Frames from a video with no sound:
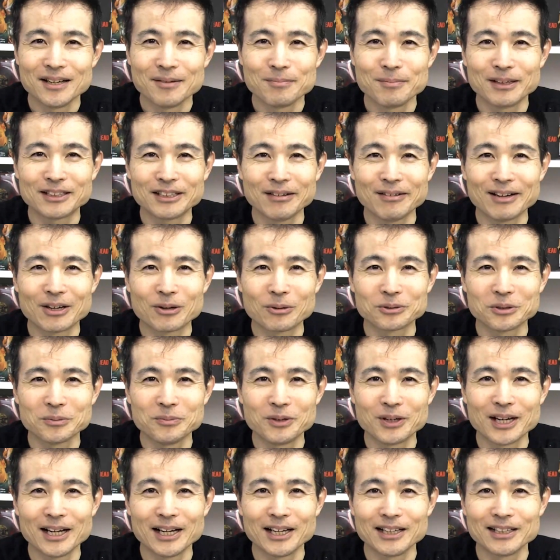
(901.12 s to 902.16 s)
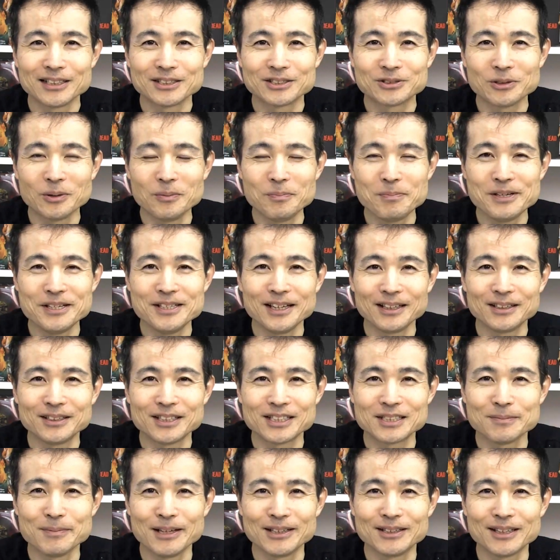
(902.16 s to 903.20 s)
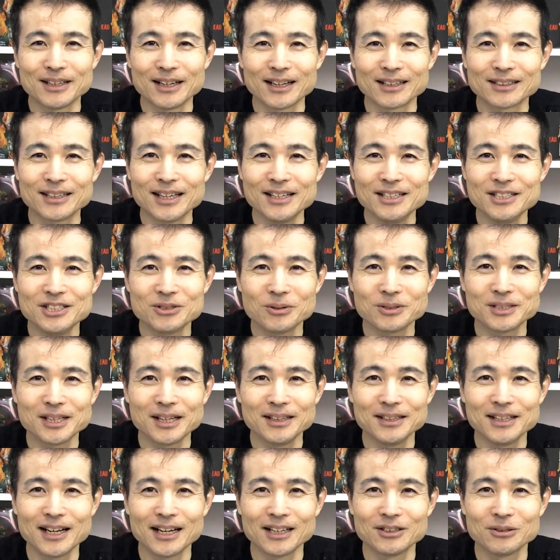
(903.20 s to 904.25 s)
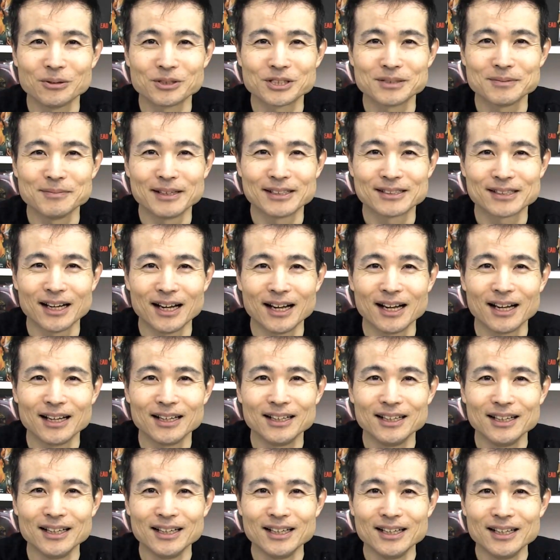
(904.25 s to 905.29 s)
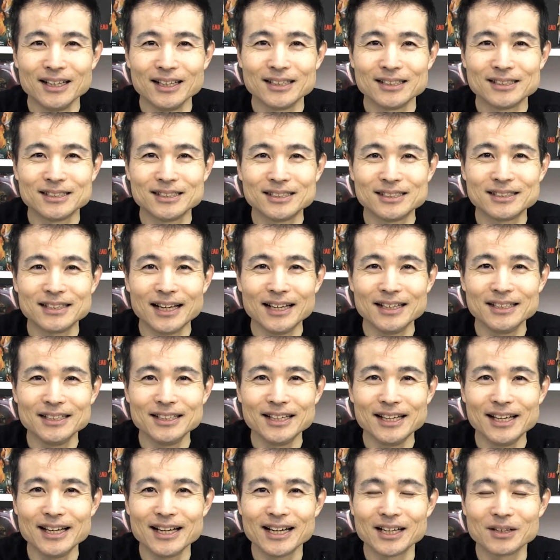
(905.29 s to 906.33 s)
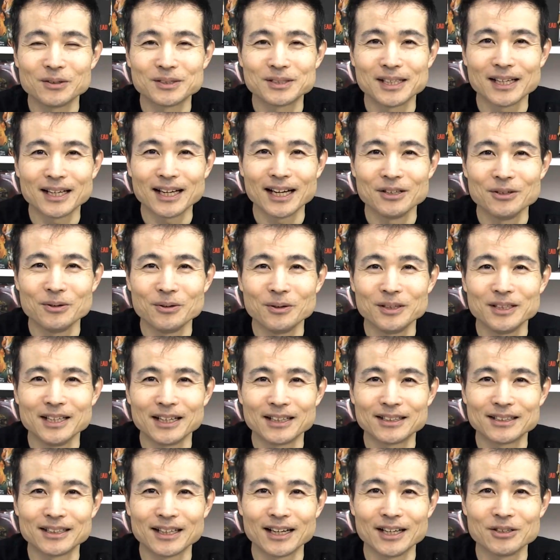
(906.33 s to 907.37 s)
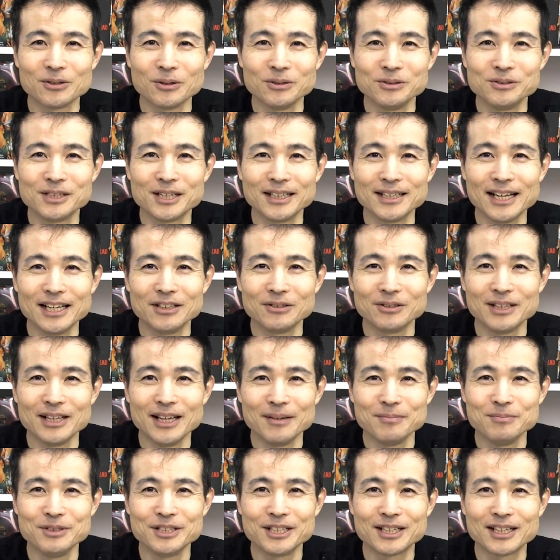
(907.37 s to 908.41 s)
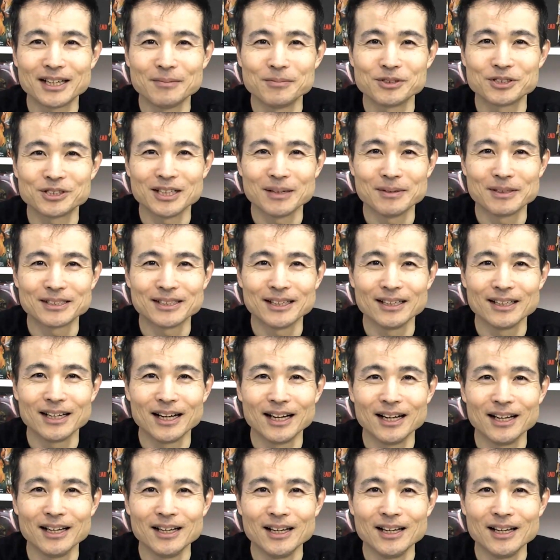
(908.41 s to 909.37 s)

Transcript: または子供がゾンビになってしまったら店長さんならどうしますか？実際に映画の世界のようになったら余裕がないので無理かもしれませんが、